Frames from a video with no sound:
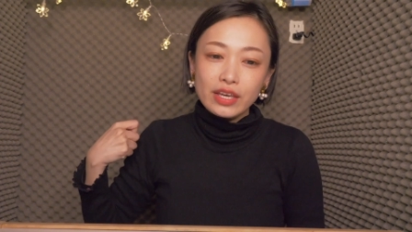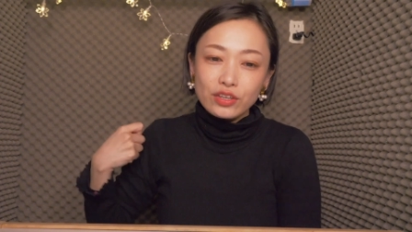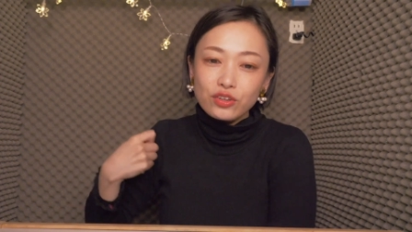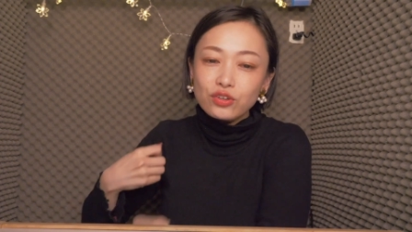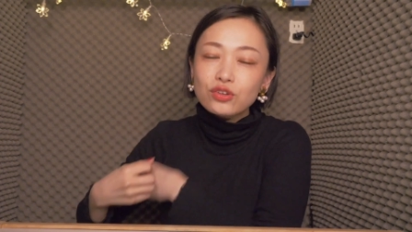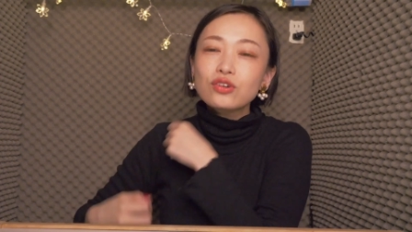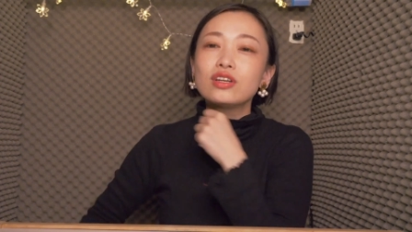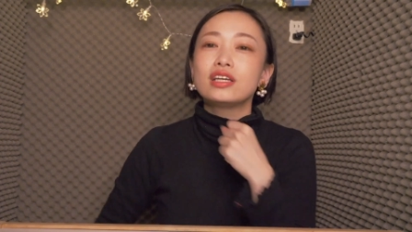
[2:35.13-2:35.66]

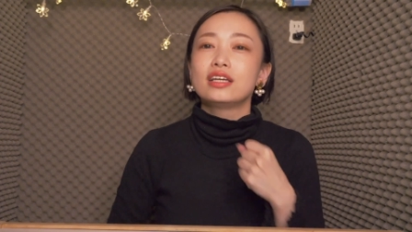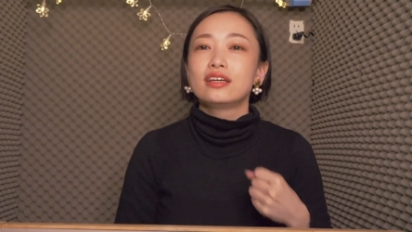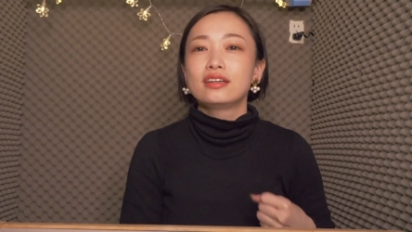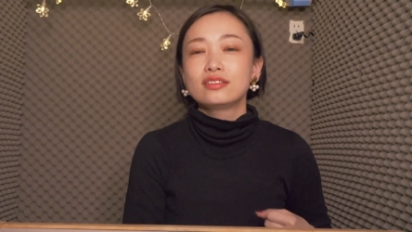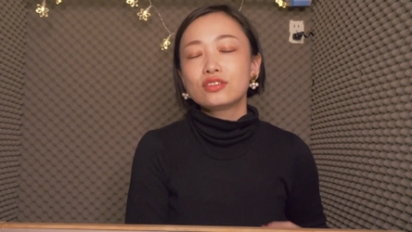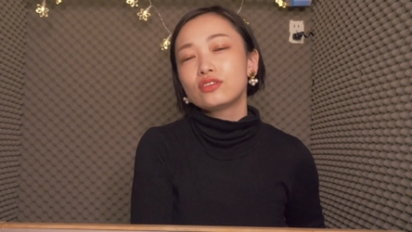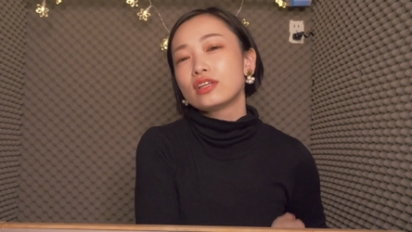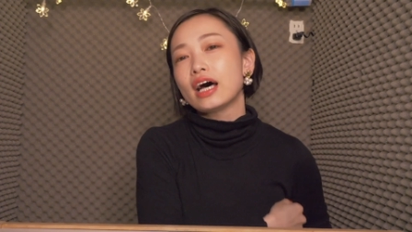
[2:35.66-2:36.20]
ゆっくり
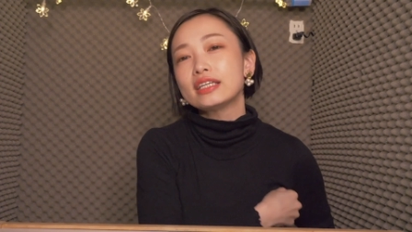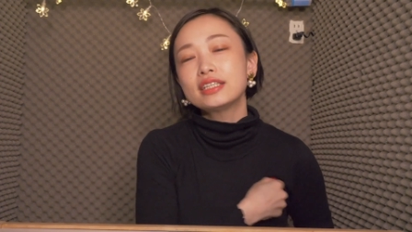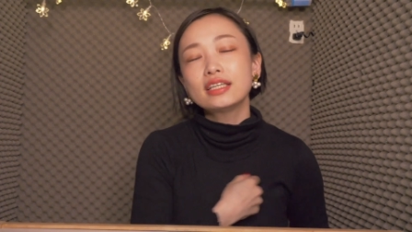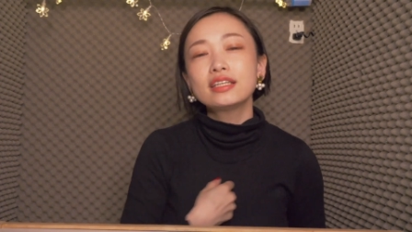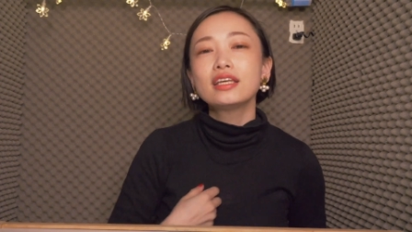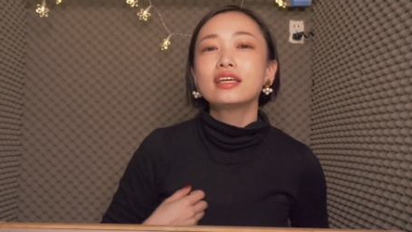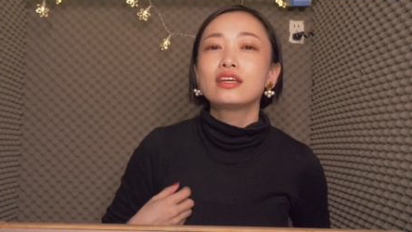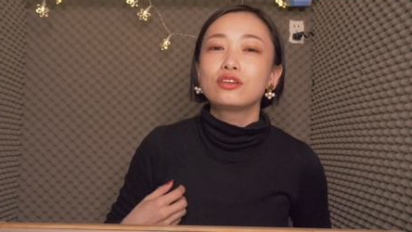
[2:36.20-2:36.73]
そんな
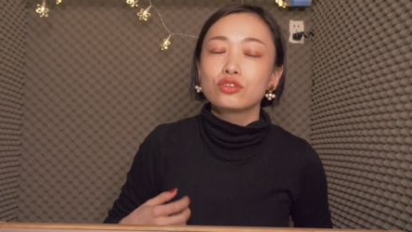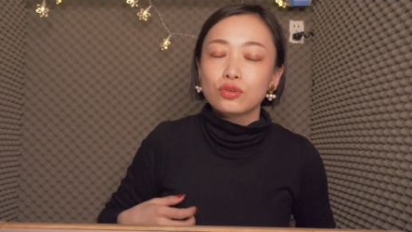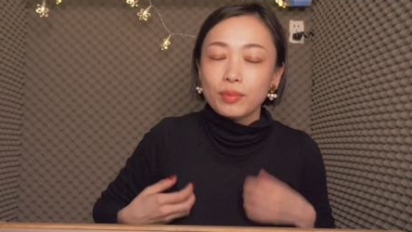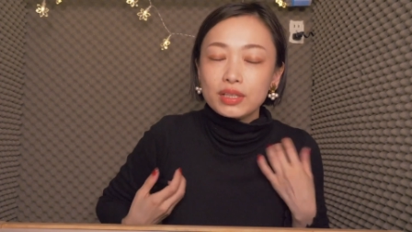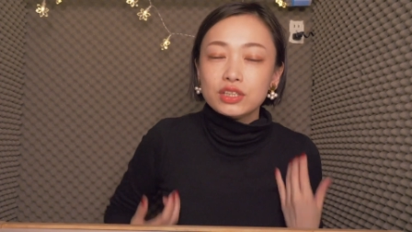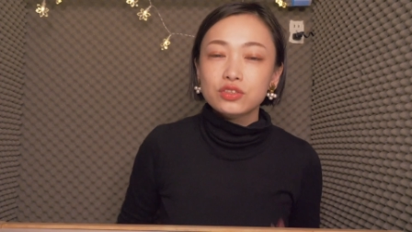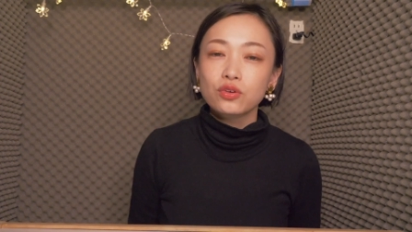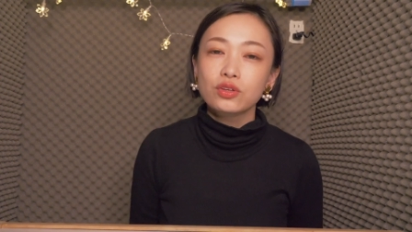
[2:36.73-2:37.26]
焦って着ると
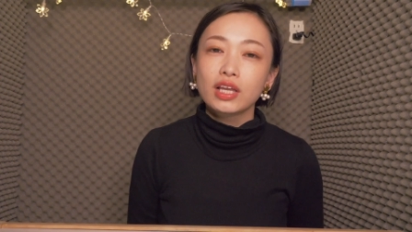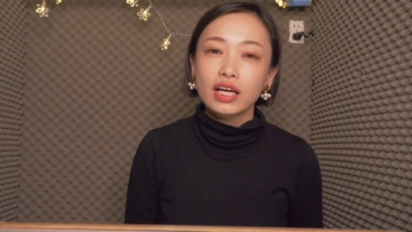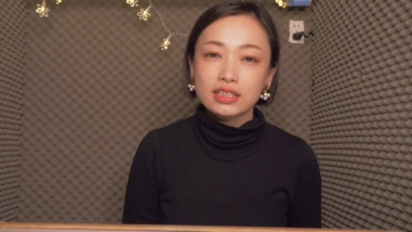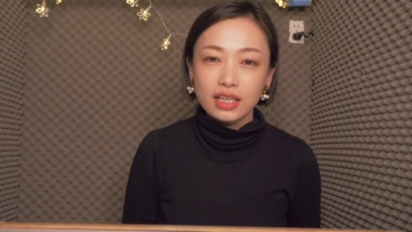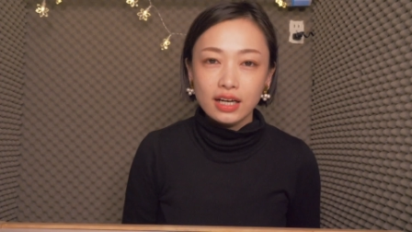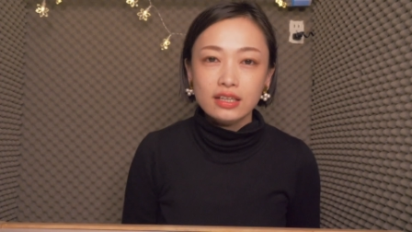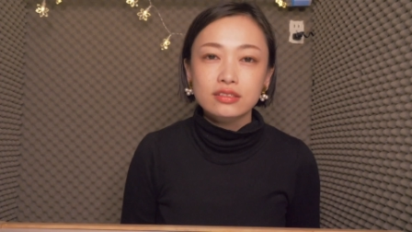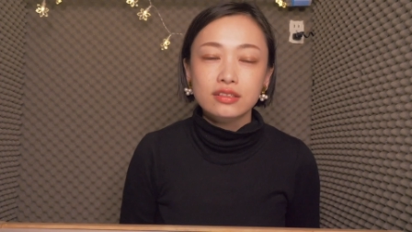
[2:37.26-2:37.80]
またそこで
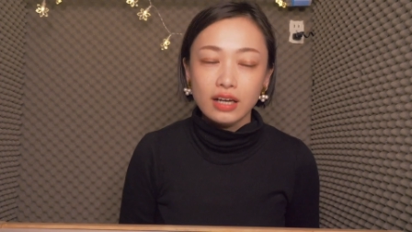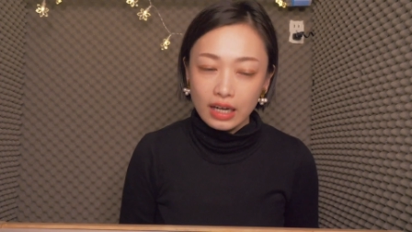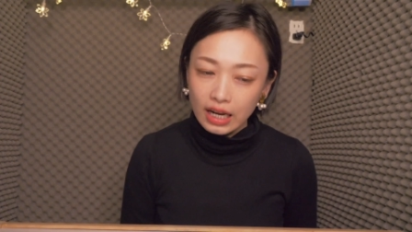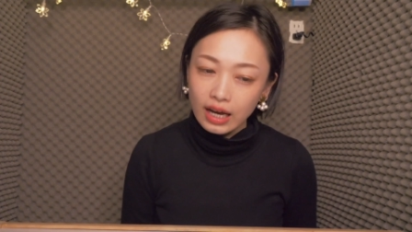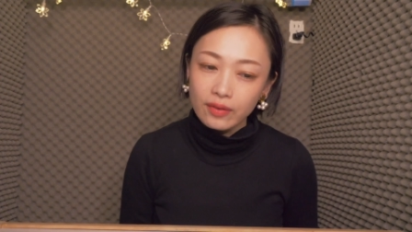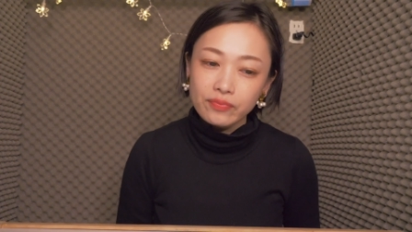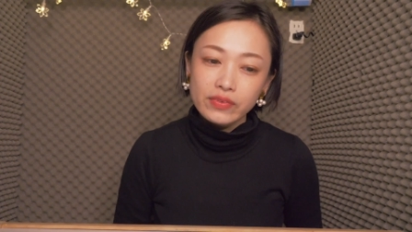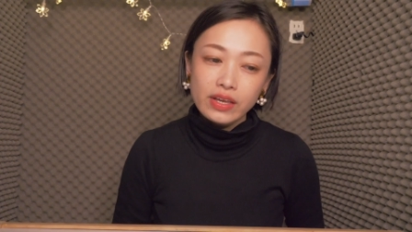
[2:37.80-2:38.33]
汗かくか
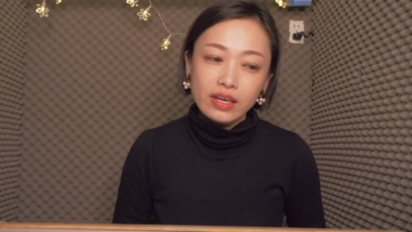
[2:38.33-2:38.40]
ら